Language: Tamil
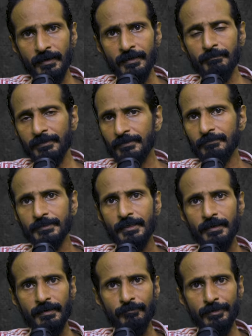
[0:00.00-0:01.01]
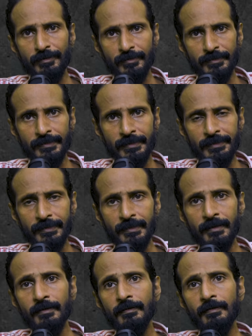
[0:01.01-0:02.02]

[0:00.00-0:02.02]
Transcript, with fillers: ஆரம்பித்து விட்டார் அப்படின்ற நிலையில்